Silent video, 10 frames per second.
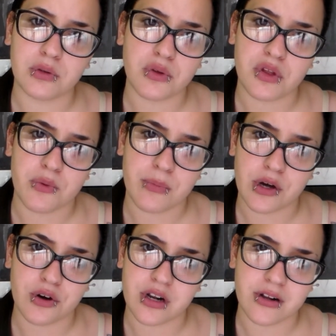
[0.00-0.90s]
en uno de los
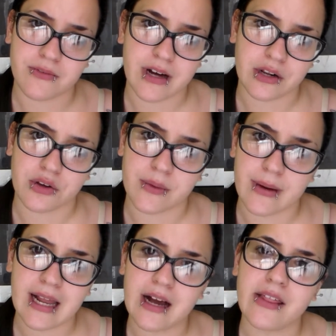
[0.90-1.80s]
mejores barrios de
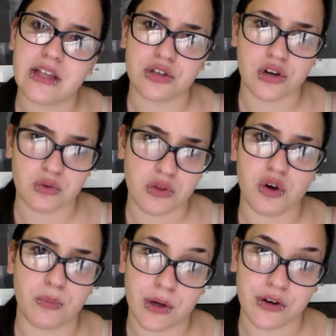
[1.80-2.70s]
Málaga, de hecho es uno
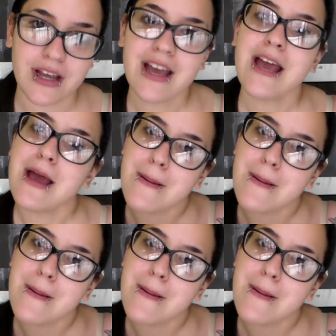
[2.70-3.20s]
de los peores.